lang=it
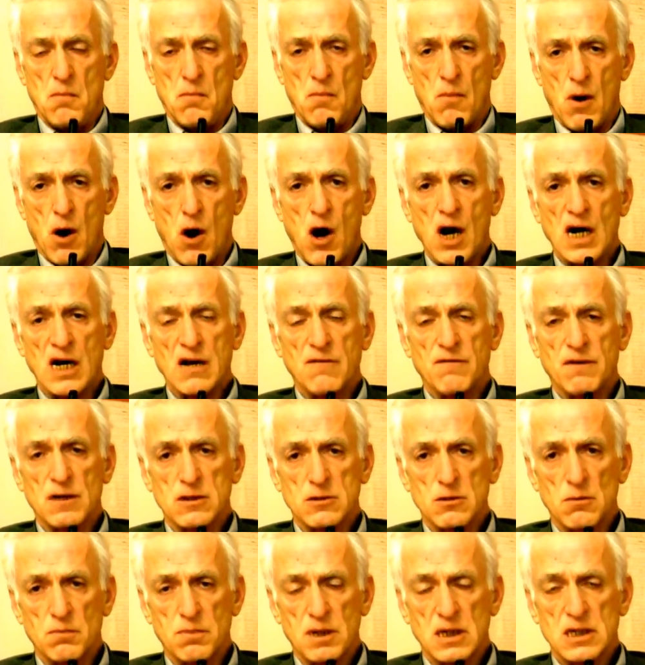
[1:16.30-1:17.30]
ma ho anche
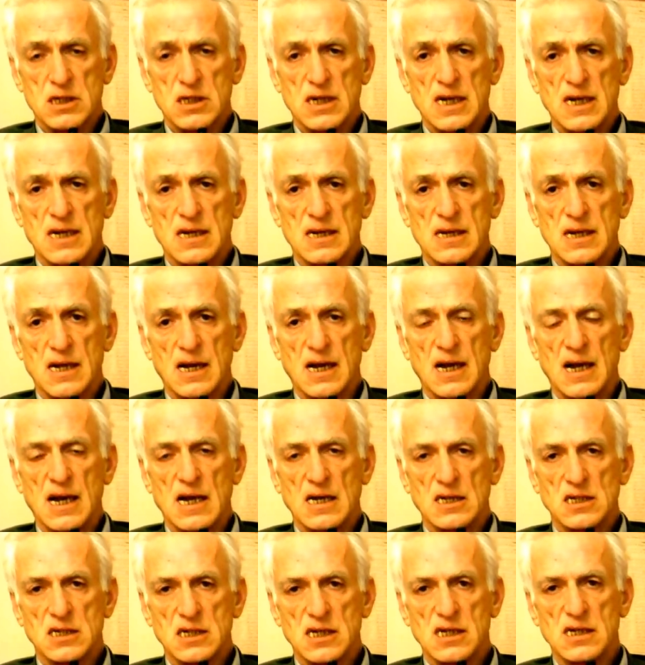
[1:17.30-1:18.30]
fatto presente che
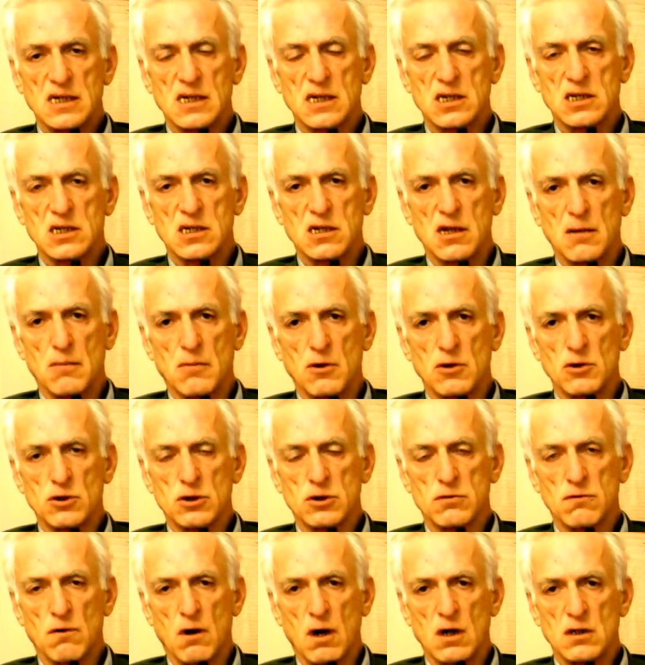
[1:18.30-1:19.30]
i sindaci
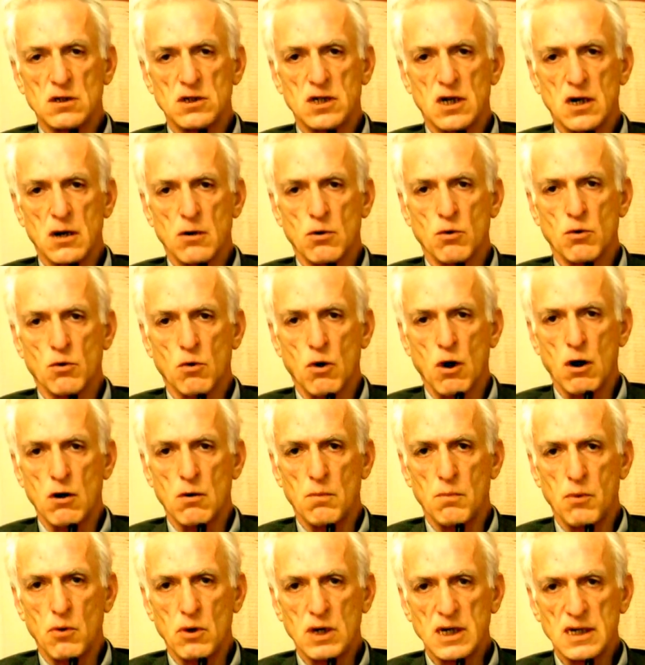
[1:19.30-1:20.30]
debbono svolgere un
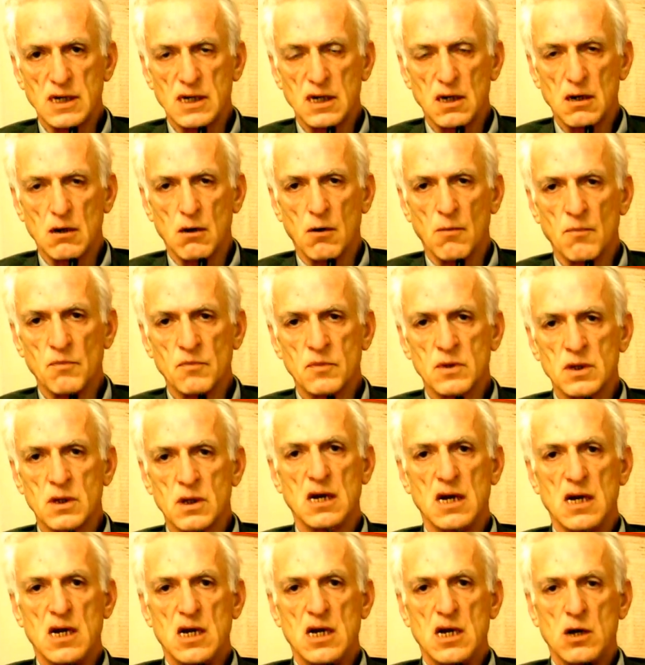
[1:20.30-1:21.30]
ruolo politico,
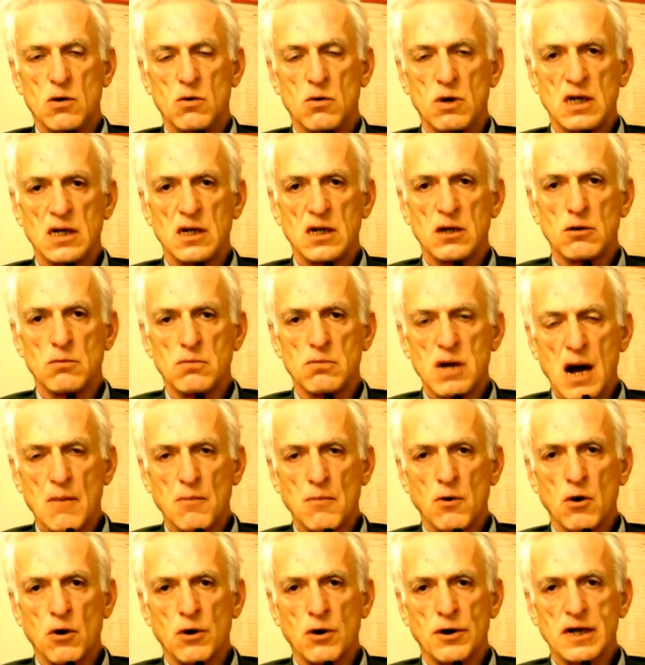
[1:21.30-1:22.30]
quindi
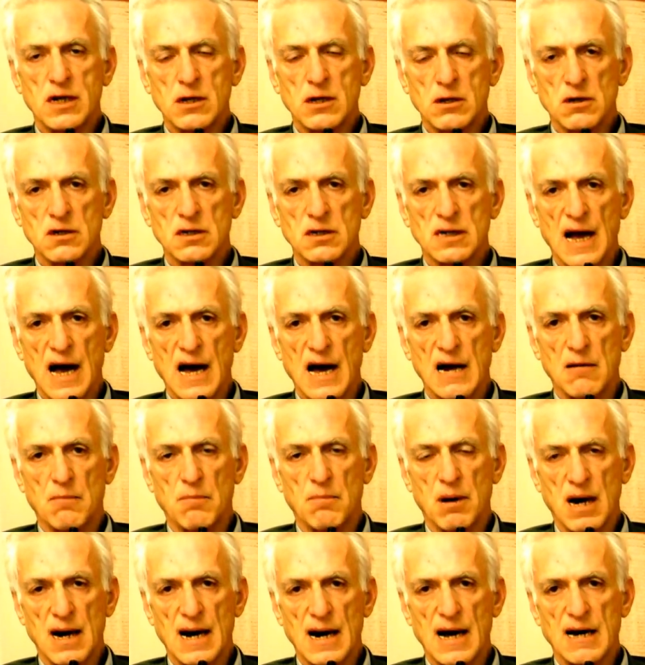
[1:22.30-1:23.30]
dobbiamo ritornare a
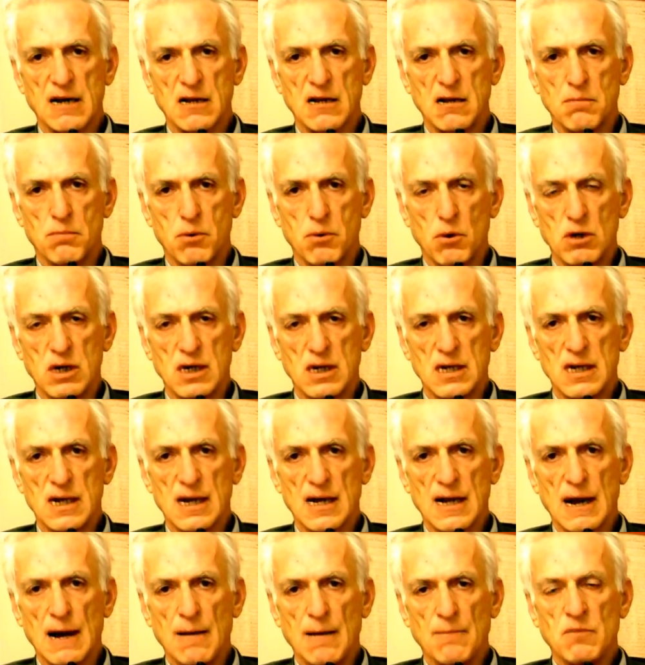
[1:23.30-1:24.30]
parlare di
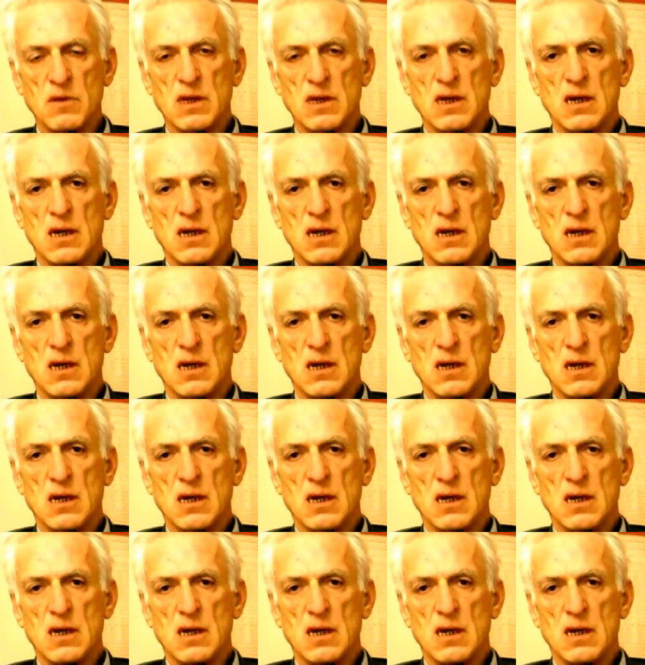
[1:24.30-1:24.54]
politica